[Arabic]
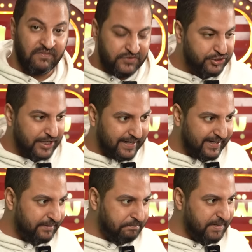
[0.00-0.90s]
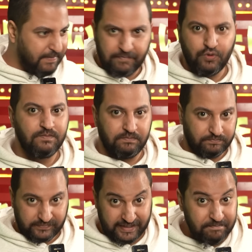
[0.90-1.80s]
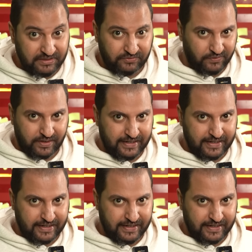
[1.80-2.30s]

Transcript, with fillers: مفيش اعلان بيبقى بوم تحب تتفرج